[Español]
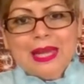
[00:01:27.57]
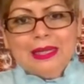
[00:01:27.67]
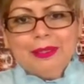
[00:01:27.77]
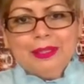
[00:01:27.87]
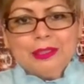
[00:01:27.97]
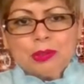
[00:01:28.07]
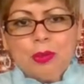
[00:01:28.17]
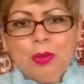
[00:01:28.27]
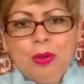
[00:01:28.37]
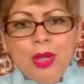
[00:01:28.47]
libre de
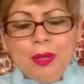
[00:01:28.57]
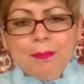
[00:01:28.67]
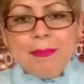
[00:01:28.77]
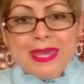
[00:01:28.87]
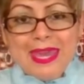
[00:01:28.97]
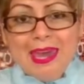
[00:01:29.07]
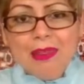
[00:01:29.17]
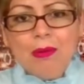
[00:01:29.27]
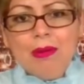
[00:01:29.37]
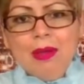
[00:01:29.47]
todo
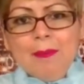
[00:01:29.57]
miedo,